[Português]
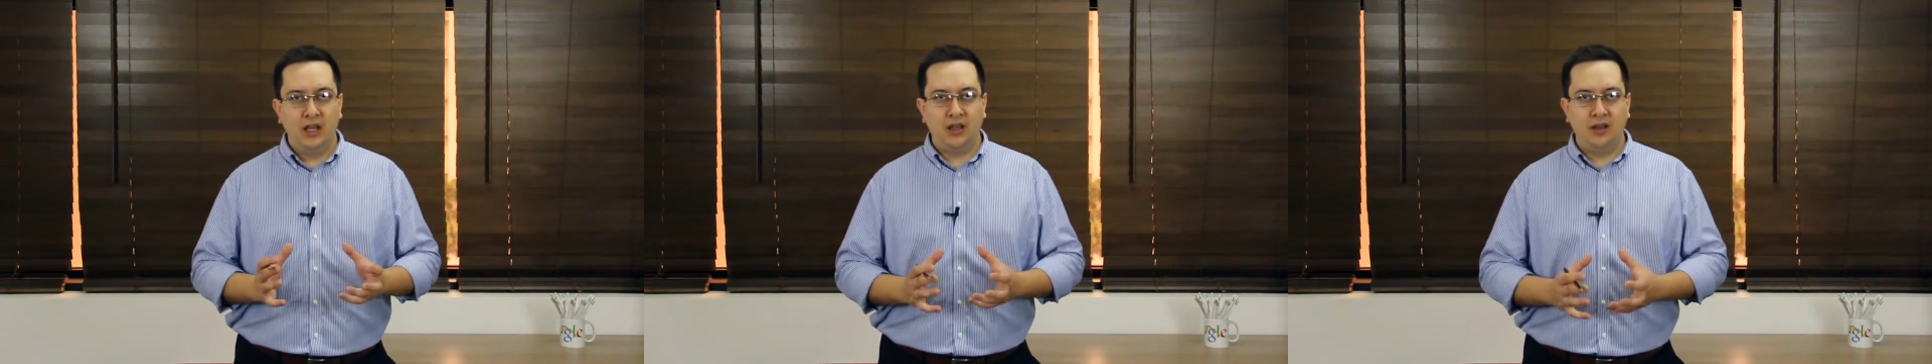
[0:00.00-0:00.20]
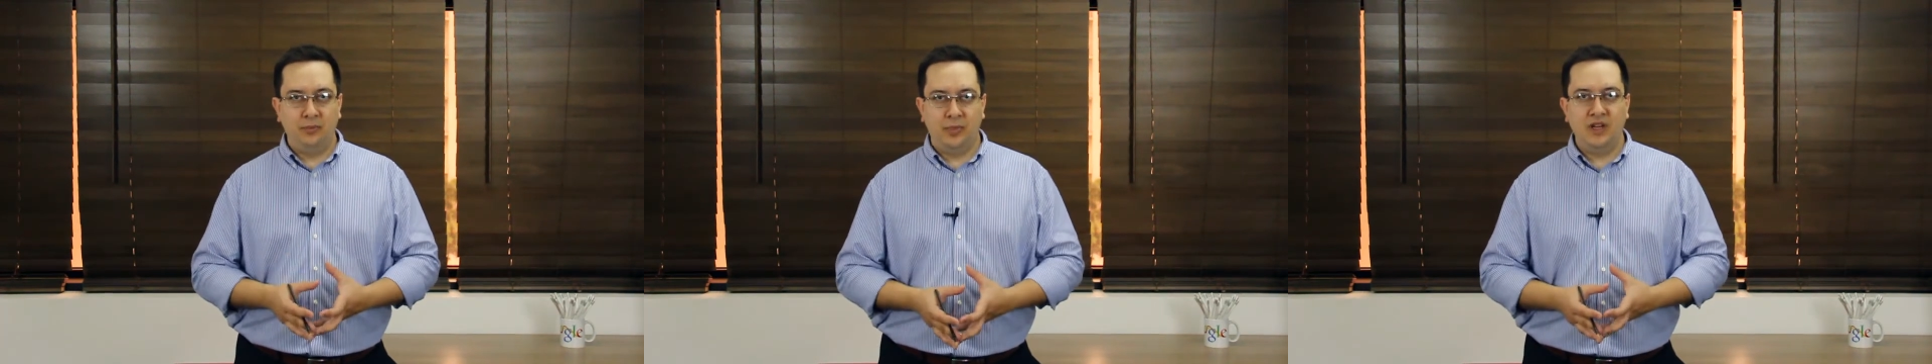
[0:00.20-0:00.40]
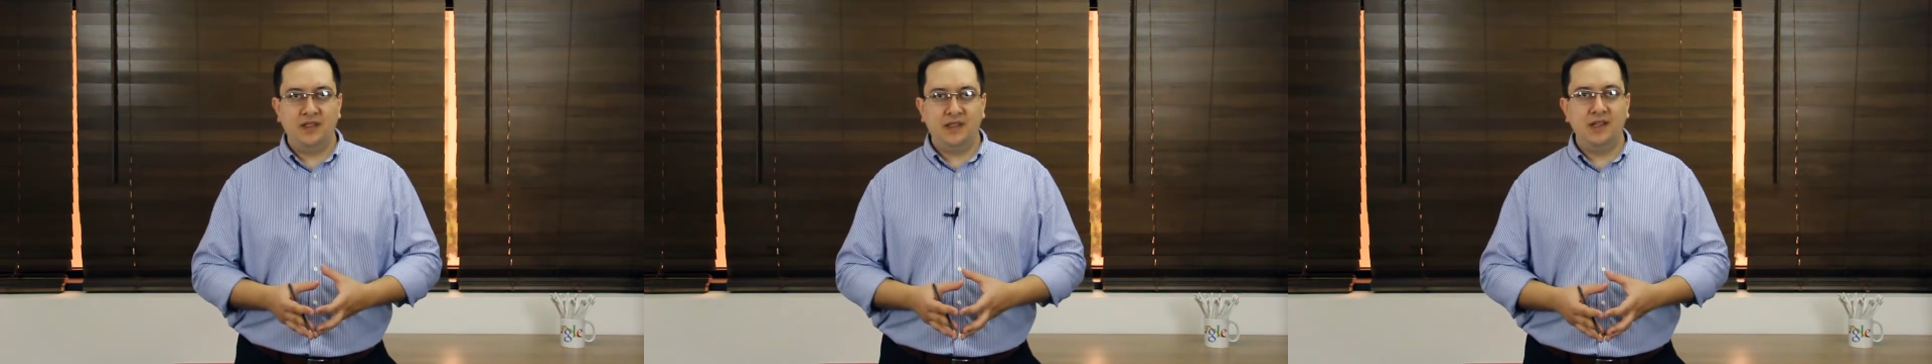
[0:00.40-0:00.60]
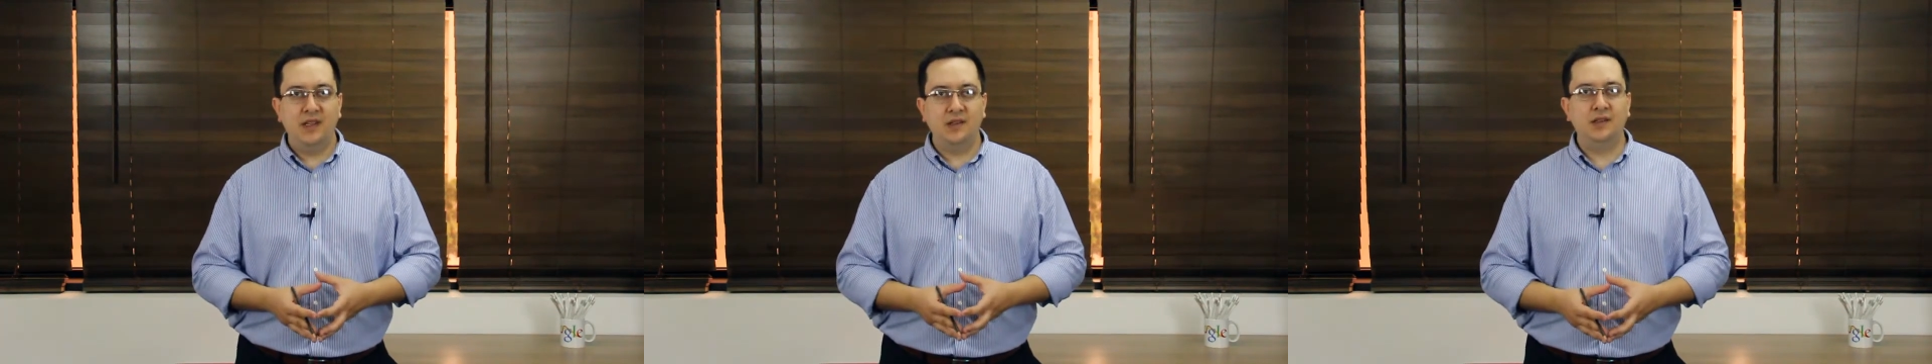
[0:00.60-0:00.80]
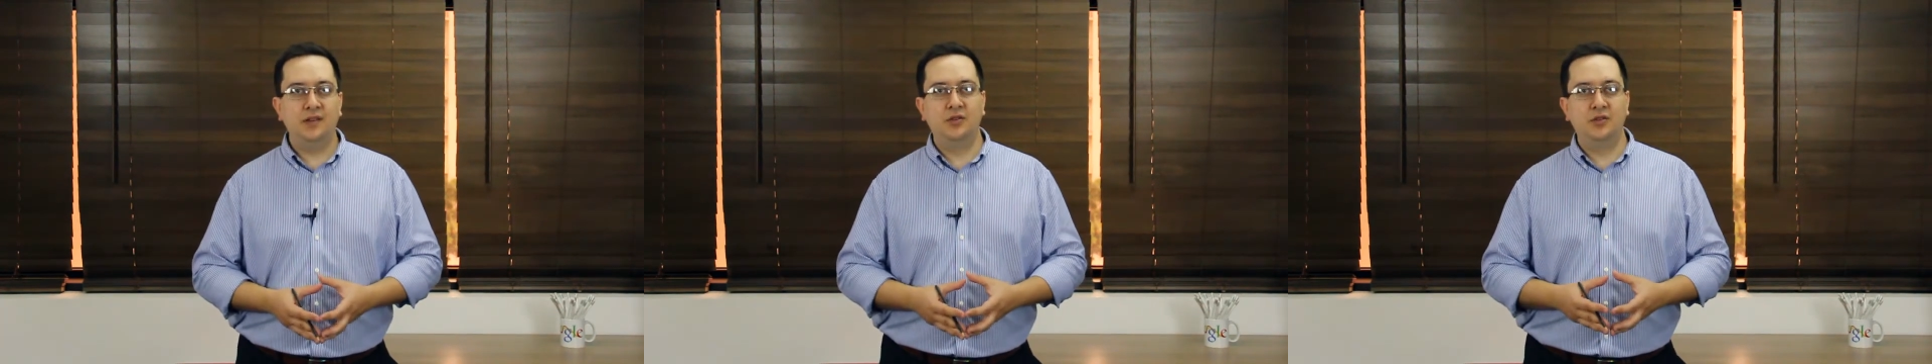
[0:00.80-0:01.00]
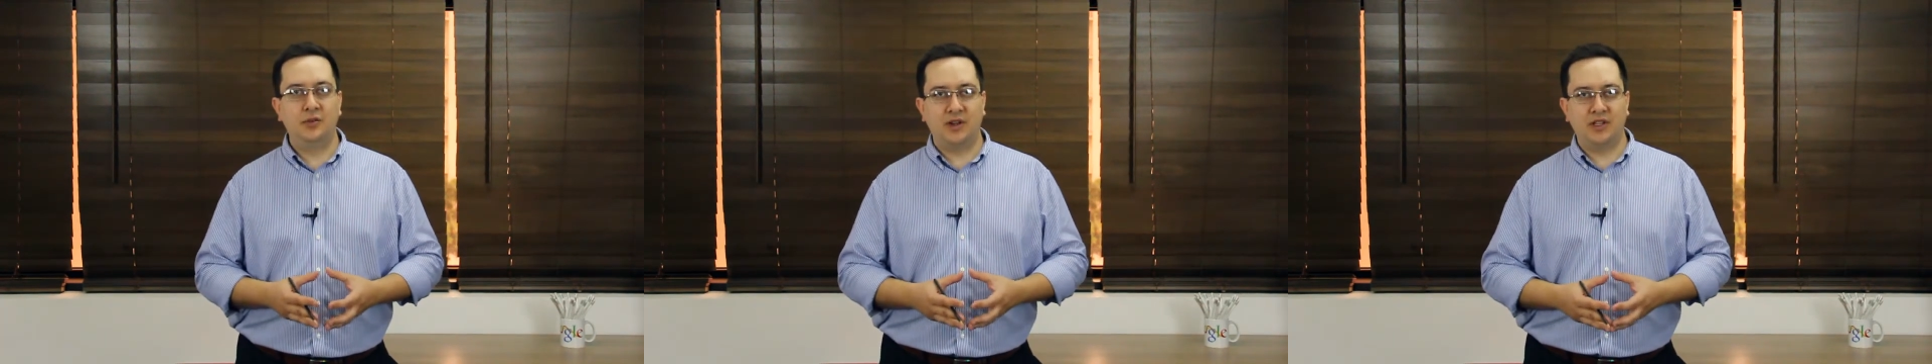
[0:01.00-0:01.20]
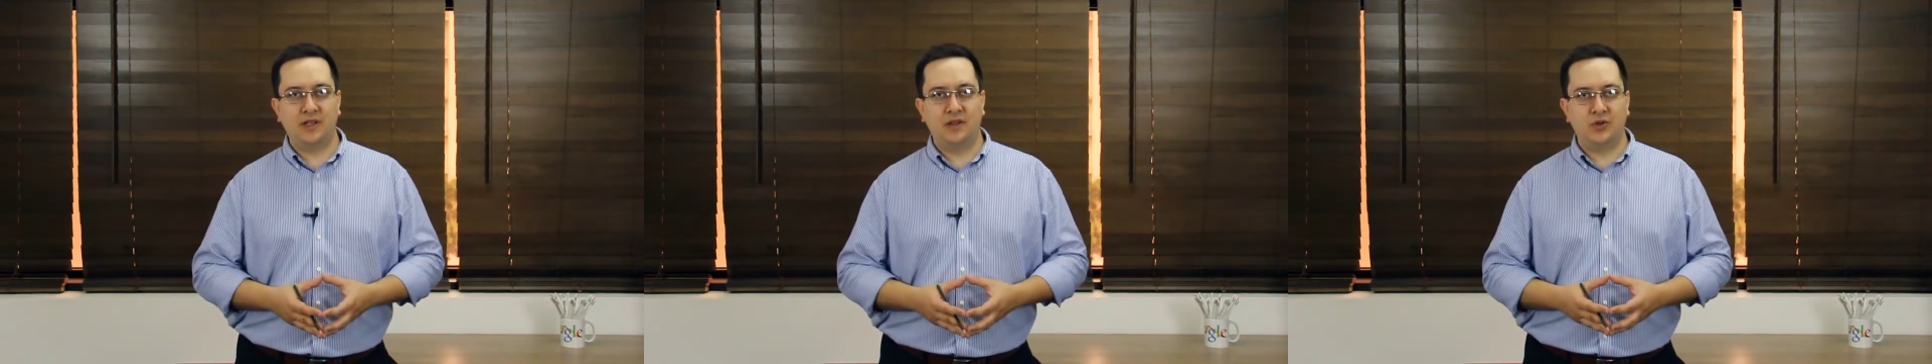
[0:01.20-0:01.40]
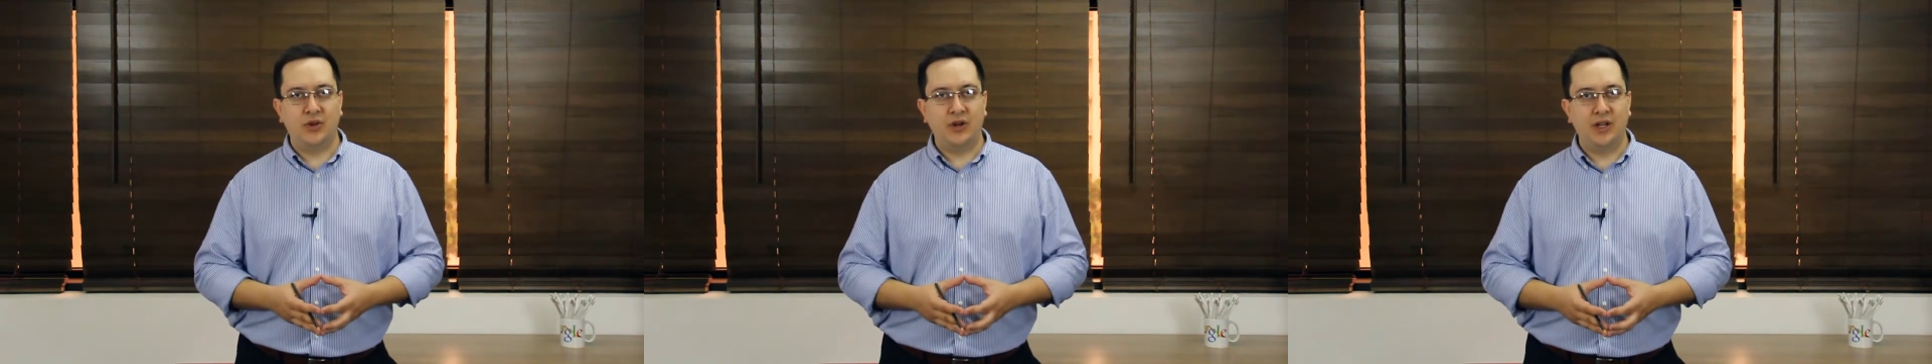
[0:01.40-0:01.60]
que precise de uma
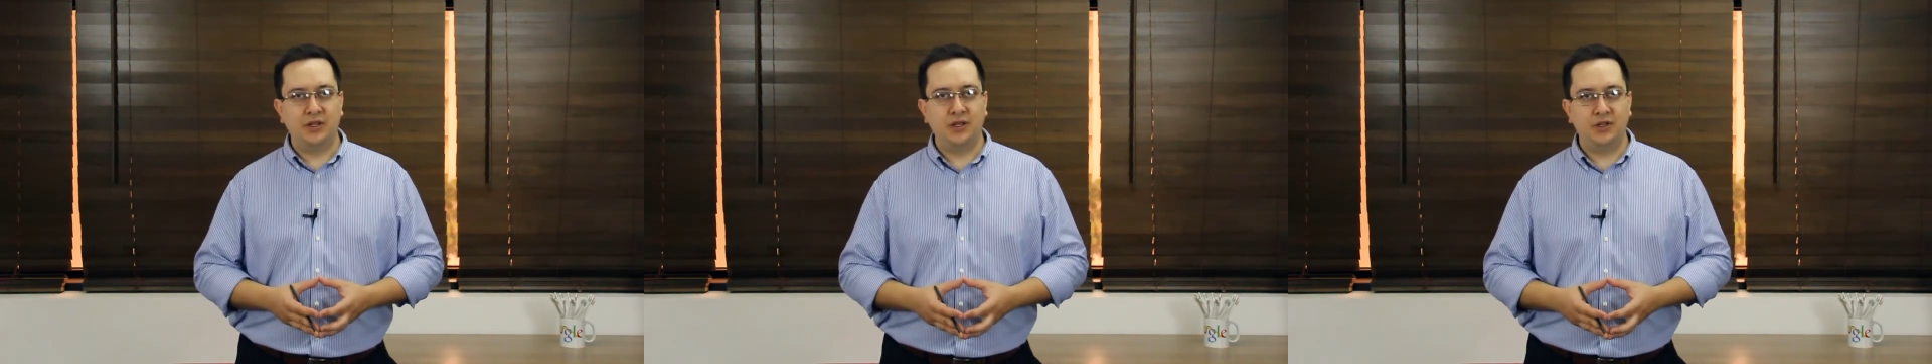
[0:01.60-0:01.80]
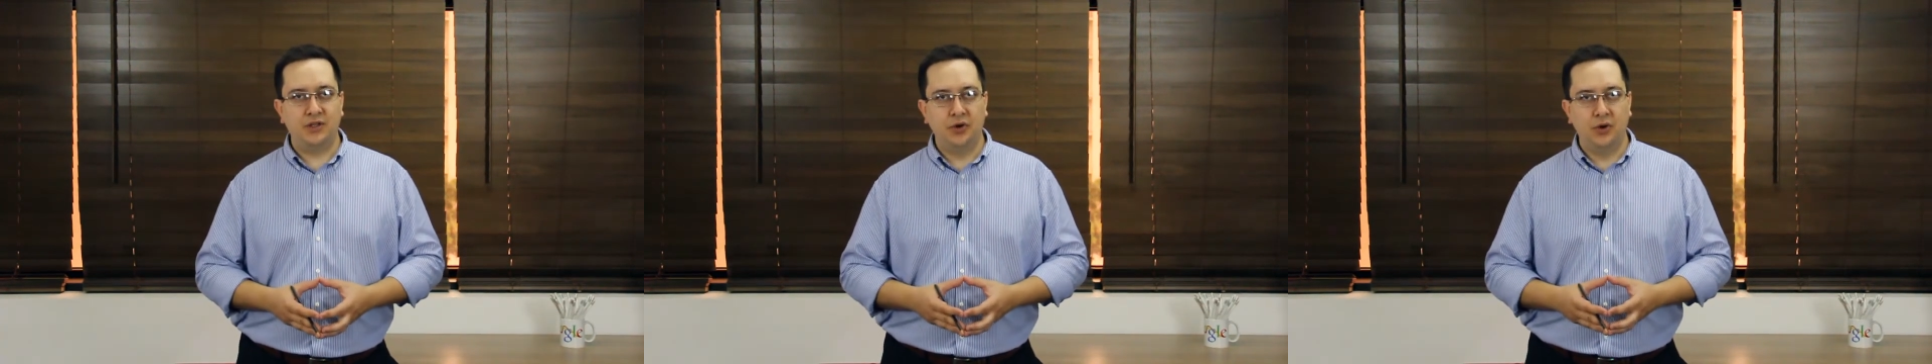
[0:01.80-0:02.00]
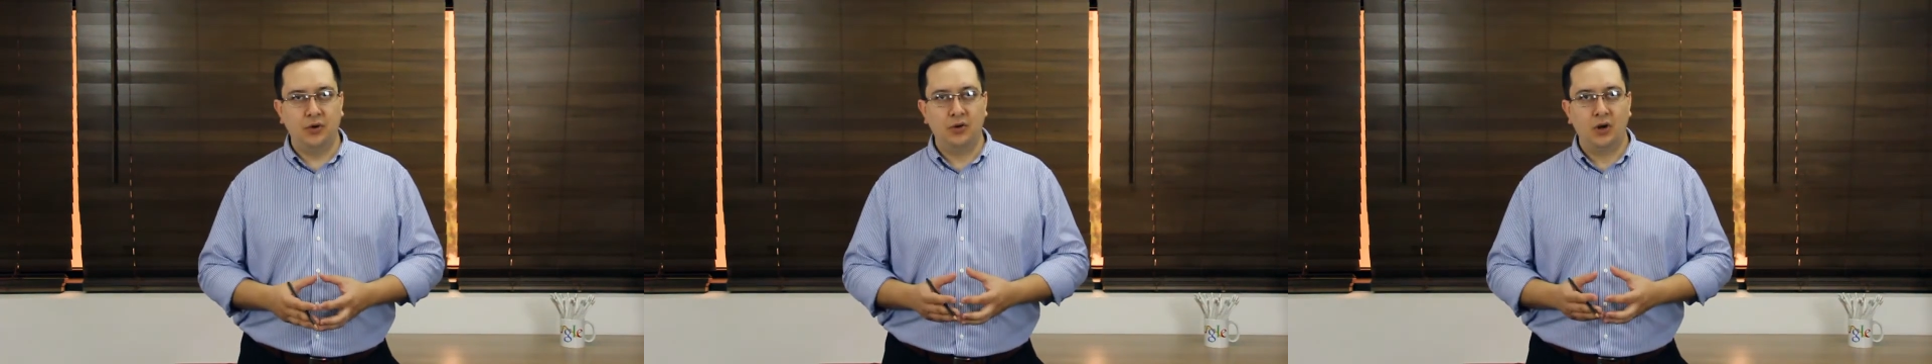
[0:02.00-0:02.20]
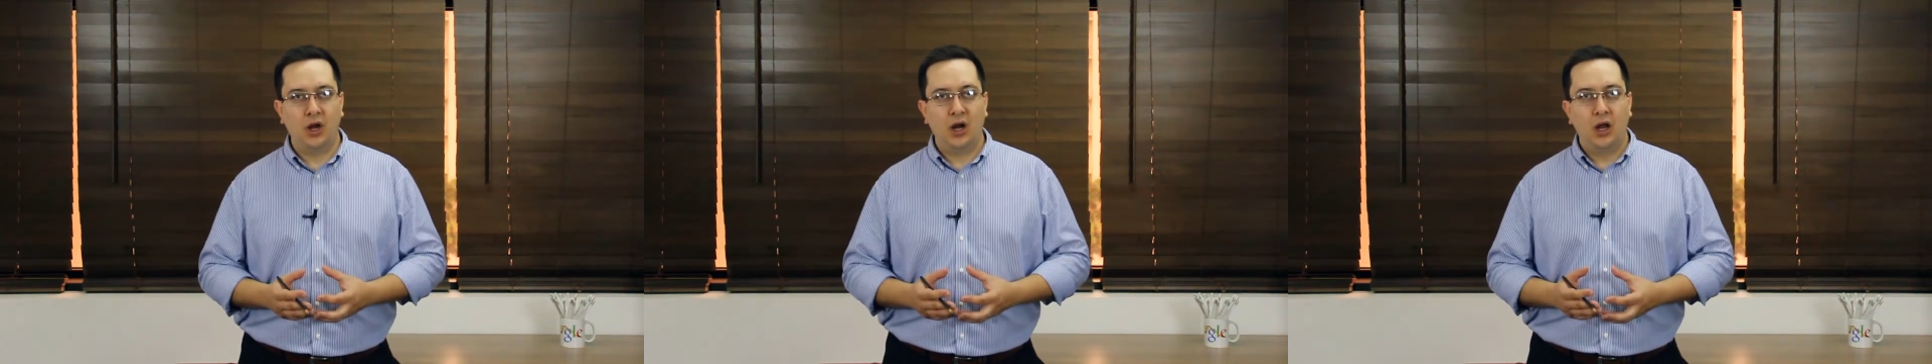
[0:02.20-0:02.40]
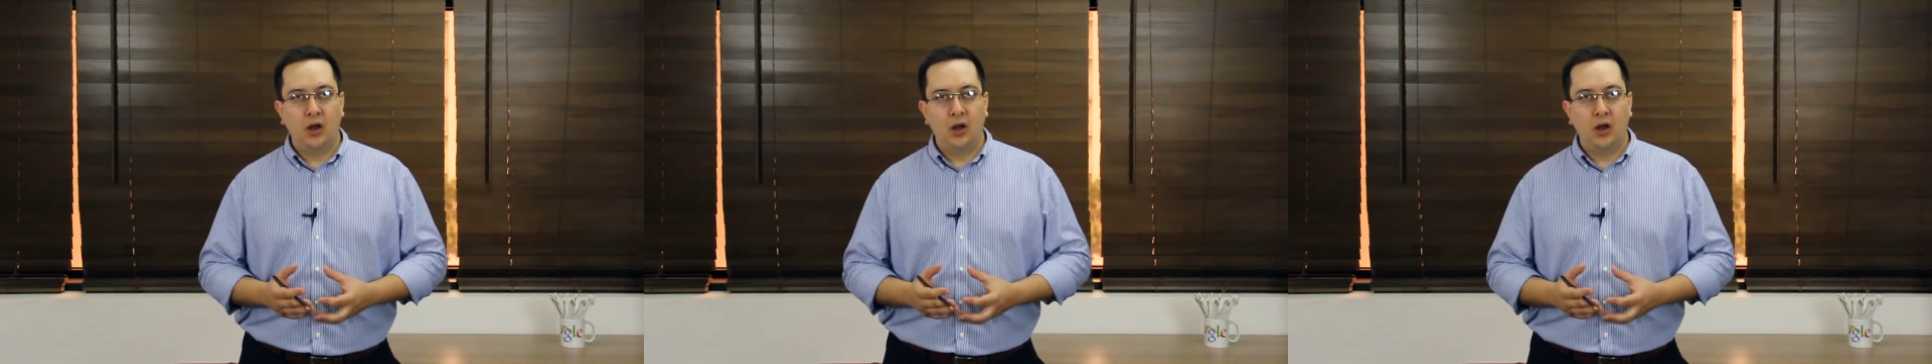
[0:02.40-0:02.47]
assessoria de SEO,